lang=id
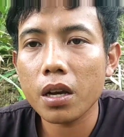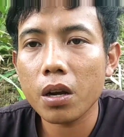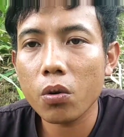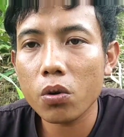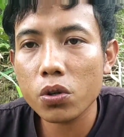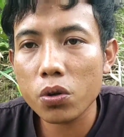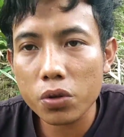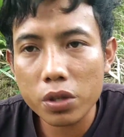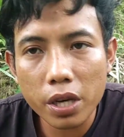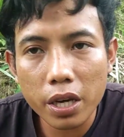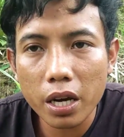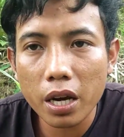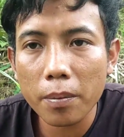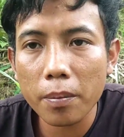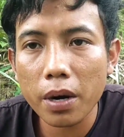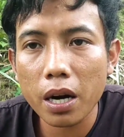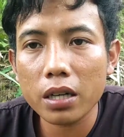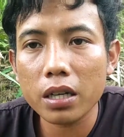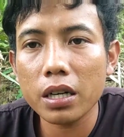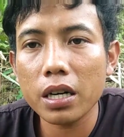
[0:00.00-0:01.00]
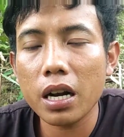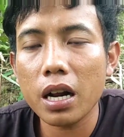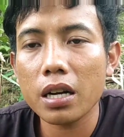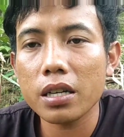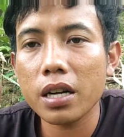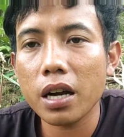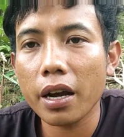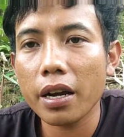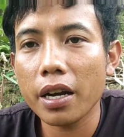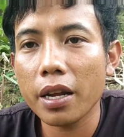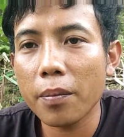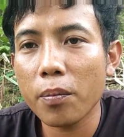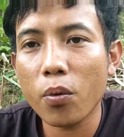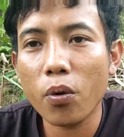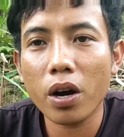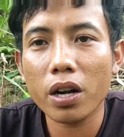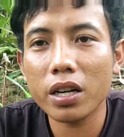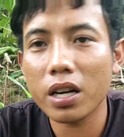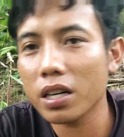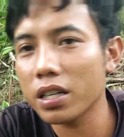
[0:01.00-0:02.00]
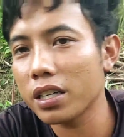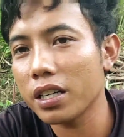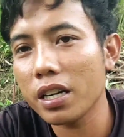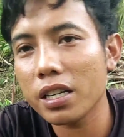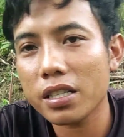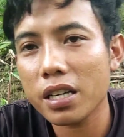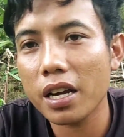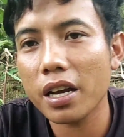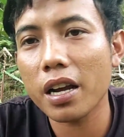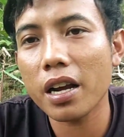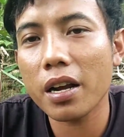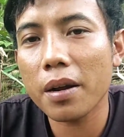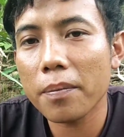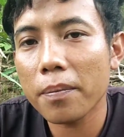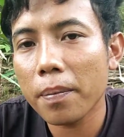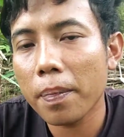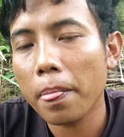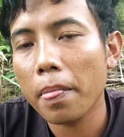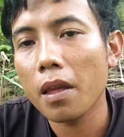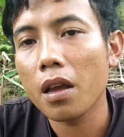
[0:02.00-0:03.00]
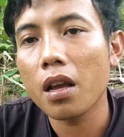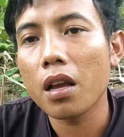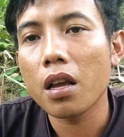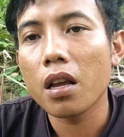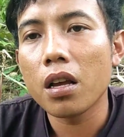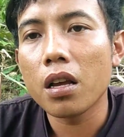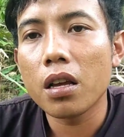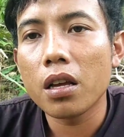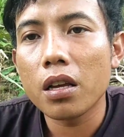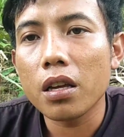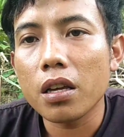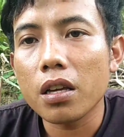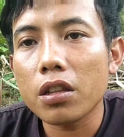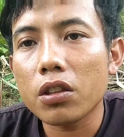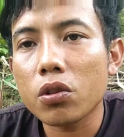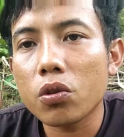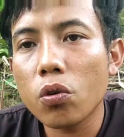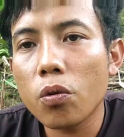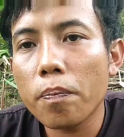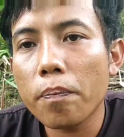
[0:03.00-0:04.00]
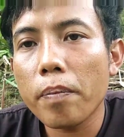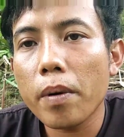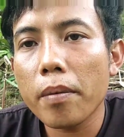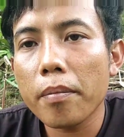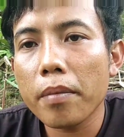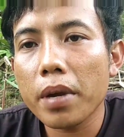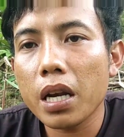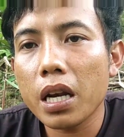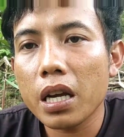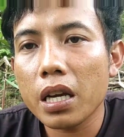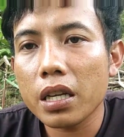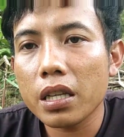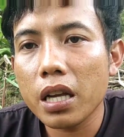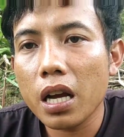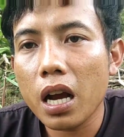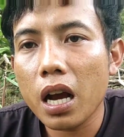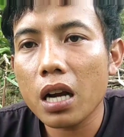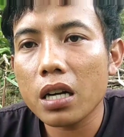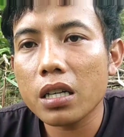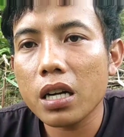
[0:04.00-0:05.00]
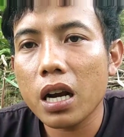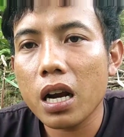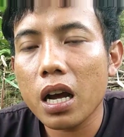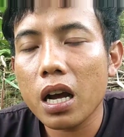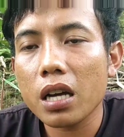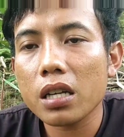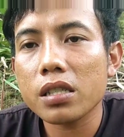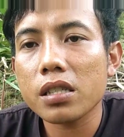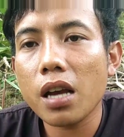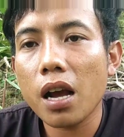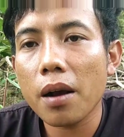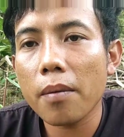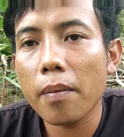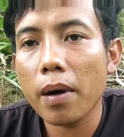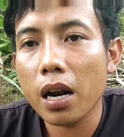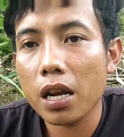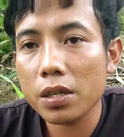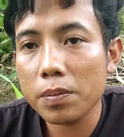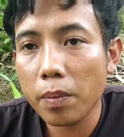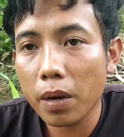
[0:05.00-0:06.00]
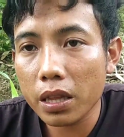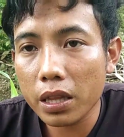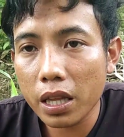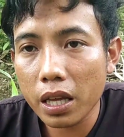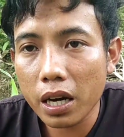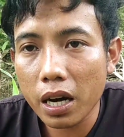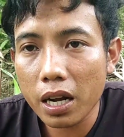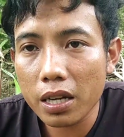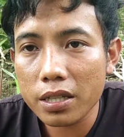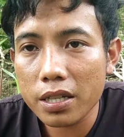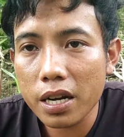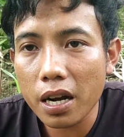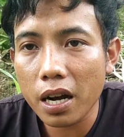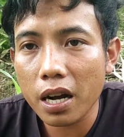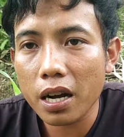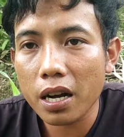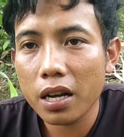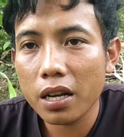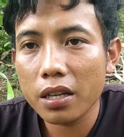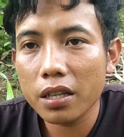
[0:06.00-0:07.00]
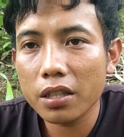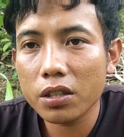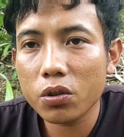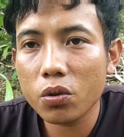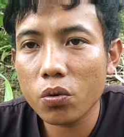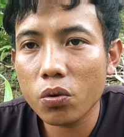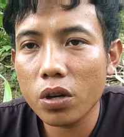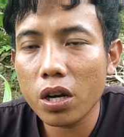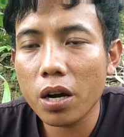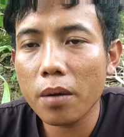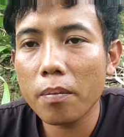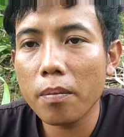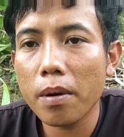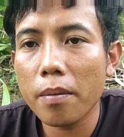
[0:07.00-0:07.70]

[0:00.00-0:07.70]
khususnya yang berada di ladang ini bukan yang di desa ya. Itu pemiliknya adalah sang Banaspati Raja. Itu yang